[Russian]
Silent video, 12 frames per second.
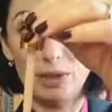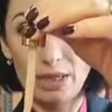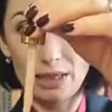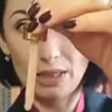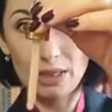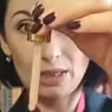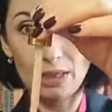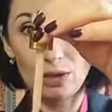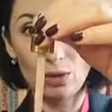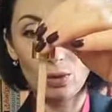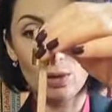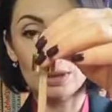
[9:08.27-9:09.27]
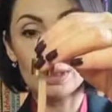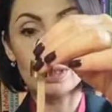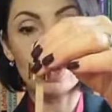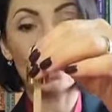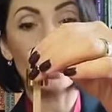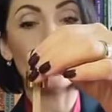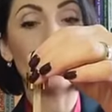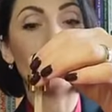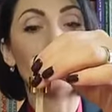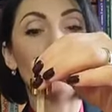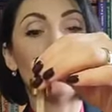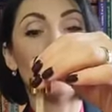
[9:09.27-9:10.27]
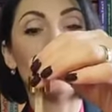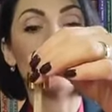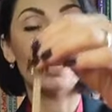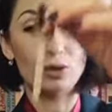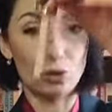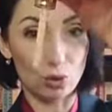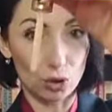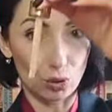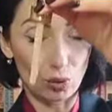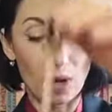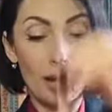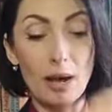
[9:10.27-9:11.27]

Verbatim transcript: Наносить ее сначала на ладошку.